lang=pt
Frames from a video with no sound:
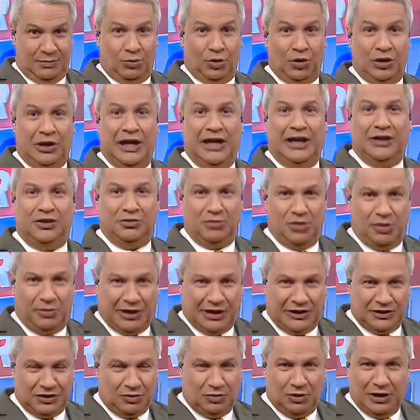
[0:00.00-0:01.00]
Mulher do meu
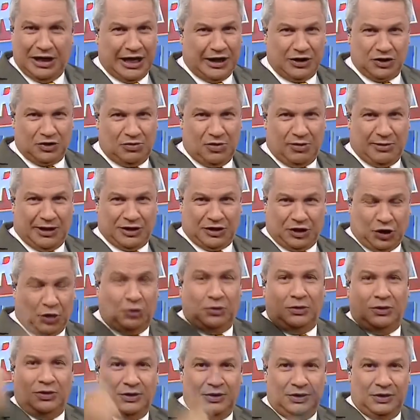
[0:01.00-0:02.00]
Brasil, mulheres do meu
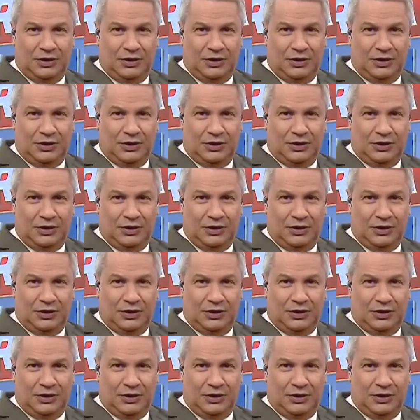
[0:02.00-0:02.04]
Brasil,